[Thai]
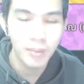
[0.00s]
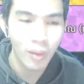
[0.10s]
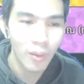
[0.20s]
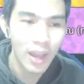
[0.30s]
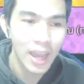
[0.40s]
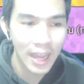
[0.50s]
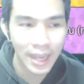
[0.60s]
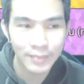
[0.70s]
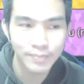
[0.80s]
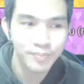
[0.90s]
เพราะว่า
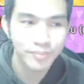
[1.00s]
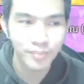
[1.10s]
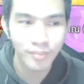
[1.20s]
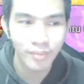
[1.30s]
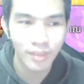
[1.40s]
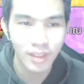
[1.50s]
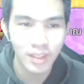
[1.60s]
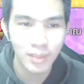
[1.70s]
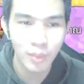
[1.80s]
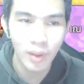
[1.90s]

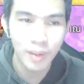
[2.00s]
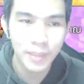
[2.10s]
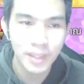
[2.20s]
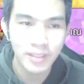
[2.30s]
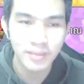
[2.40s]
เพราะว่าเป็น